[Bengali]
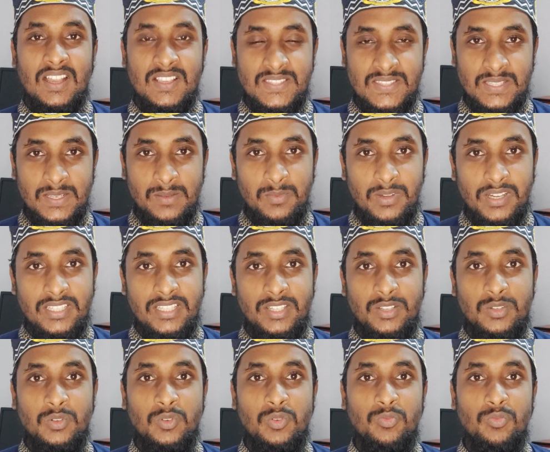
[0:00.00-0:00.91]
আসসালামু
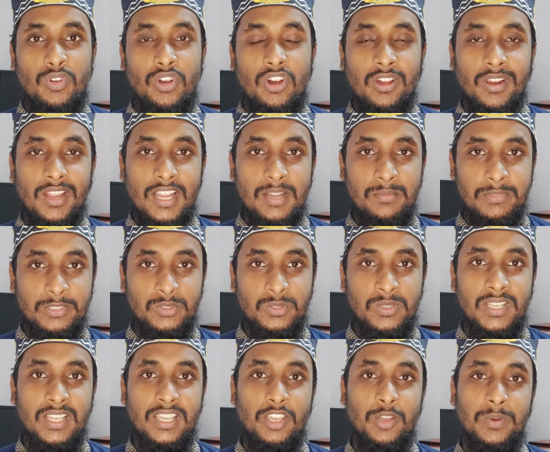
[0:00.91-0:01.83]
আলাইকুম
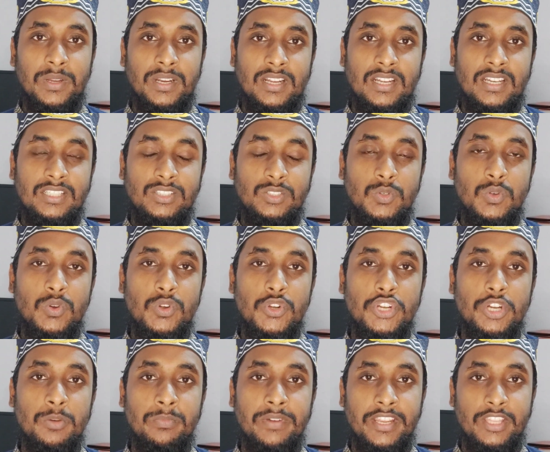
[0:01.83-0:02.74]
আহমতুল্লাহ বারাকাতুহ
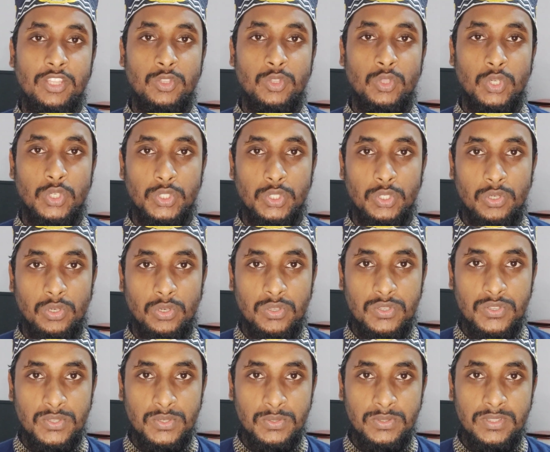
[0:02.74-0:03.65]
সম্মানিত দর্শক
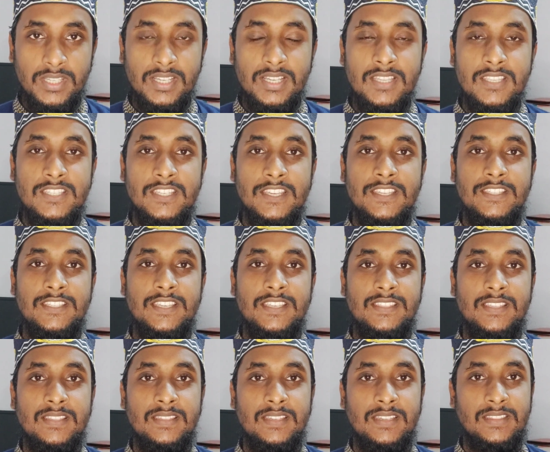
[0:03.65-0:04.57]
শ্রোতা যে
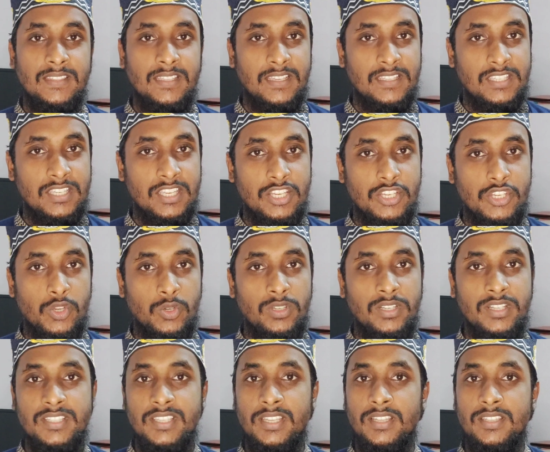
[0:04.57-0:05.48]
যে স্থান থেকে দেখছেন
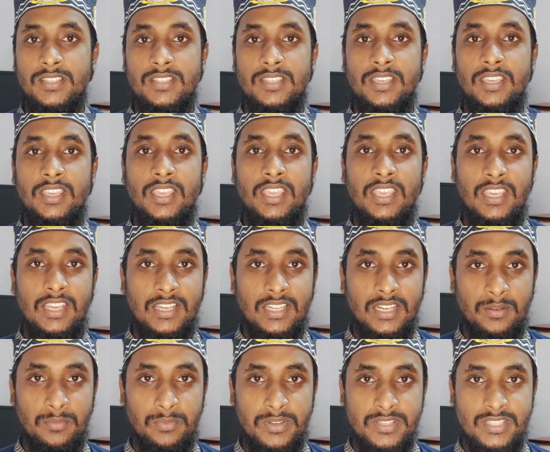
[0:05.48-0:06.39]
সকলকে জানাচ্ছি
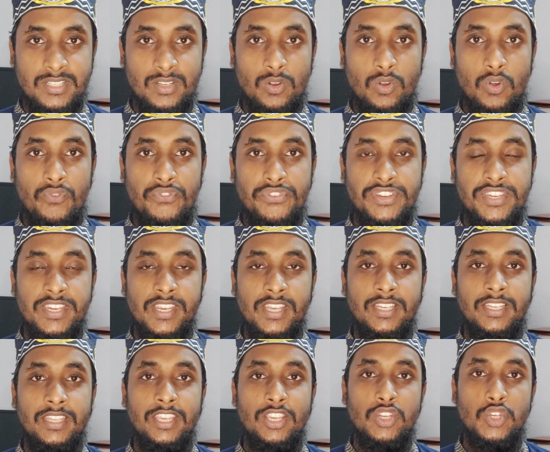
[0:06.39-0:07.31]
ইকরাম রাজা
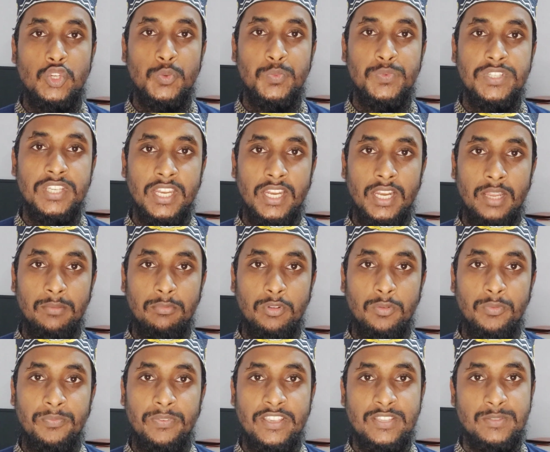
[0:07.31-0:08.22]
অফিসিয়াল ইউটিউব চ্যানেল
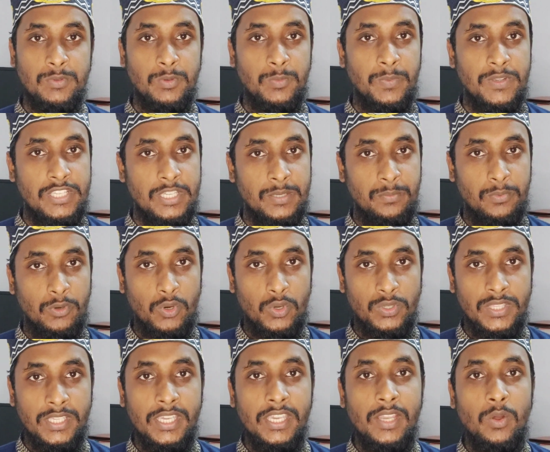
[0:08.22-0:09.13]
এবং ফেসবুক পেজের
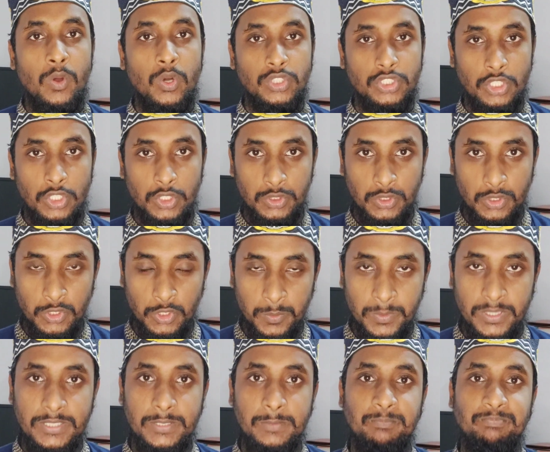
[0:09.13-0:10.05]
পক্ষ থেকে অসংখ্য
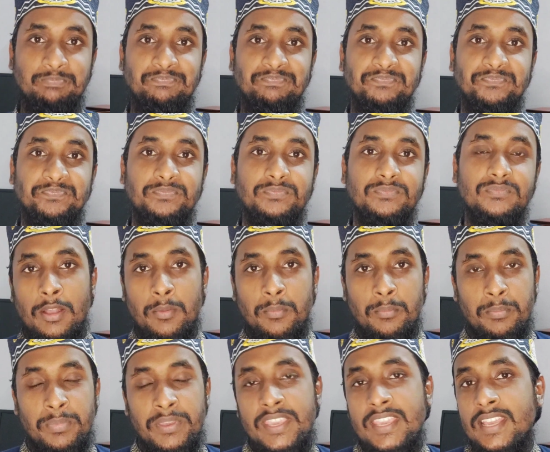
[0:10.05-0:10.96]
ধন্যবাদ
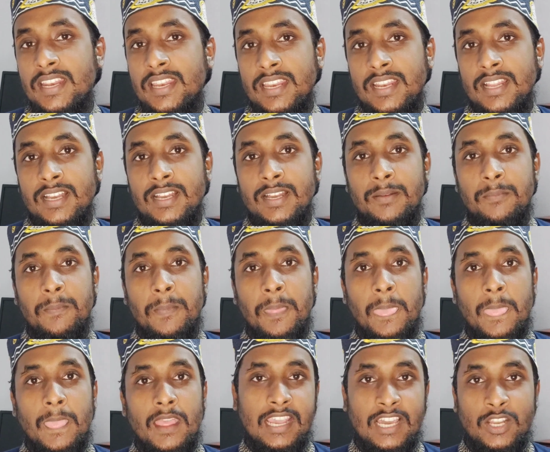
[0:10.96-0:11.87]
বিজ্ঞানীরা
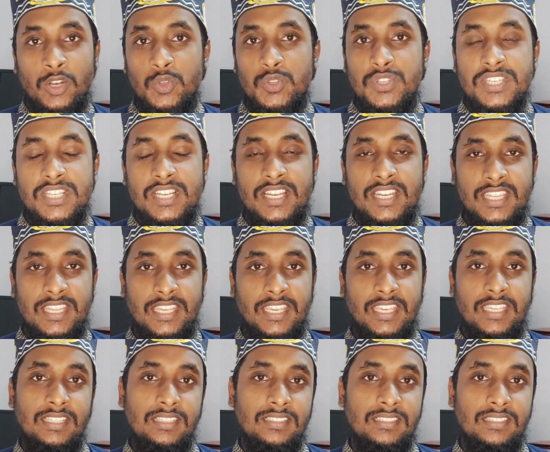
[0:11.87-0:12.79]
কালোজিরা
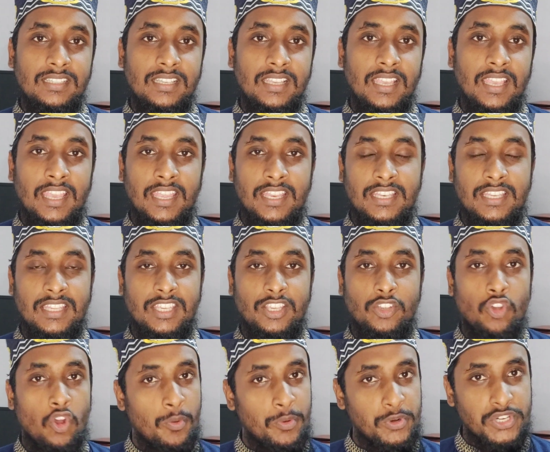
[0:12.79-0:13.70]
নিয়ে একটি
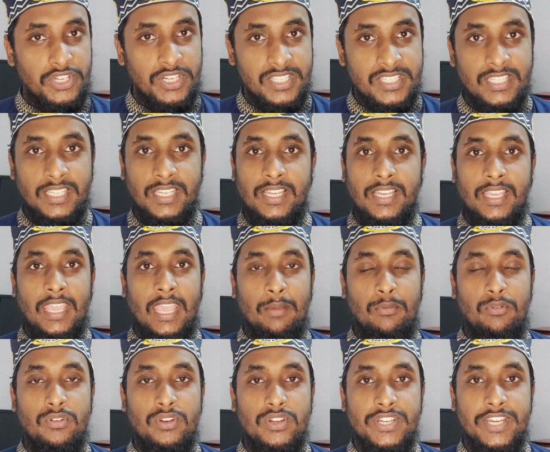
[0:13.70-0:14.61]
গবেষণা চালায়
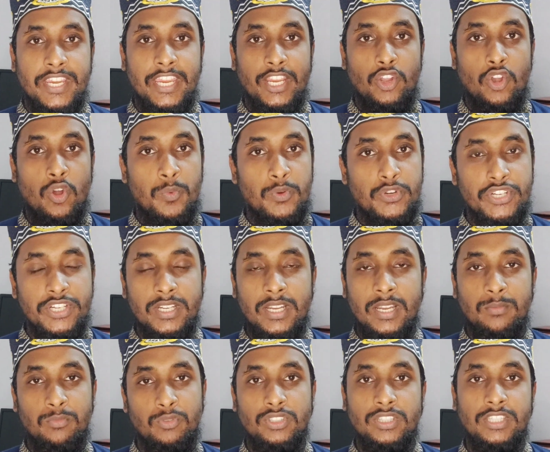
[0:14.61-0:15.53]
এবং সেই
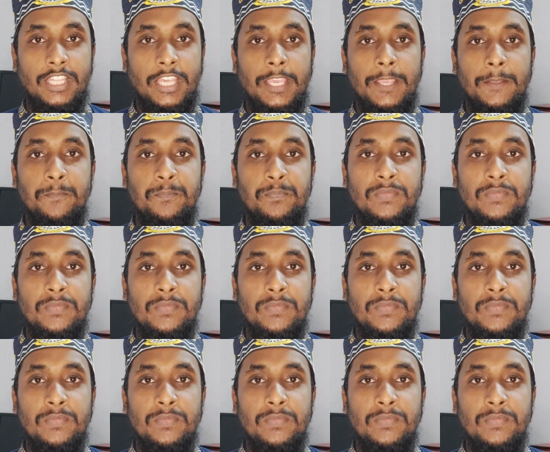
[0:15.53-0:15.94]
গবেষণার মধ্যে